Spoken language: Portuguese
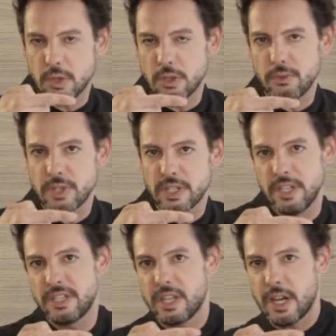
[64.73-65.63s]
quando você
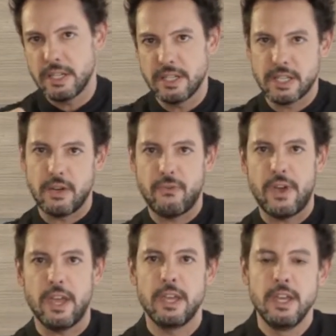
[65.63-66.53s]
extrai esse
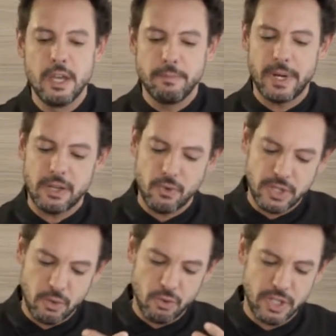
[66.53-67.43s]
café, para que
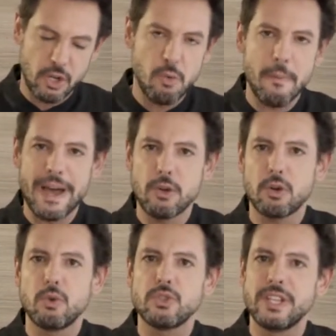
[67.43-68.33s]
você consiga uma
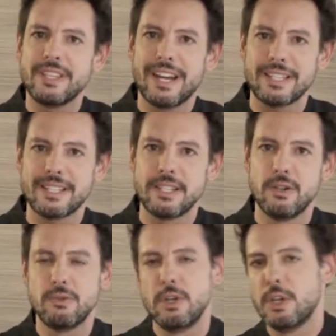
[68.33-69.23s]
maior
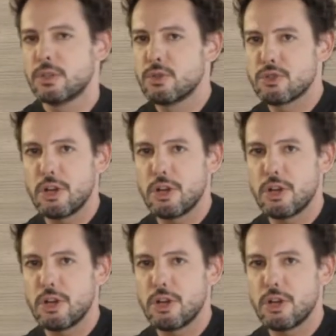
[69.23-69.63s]
concentração dos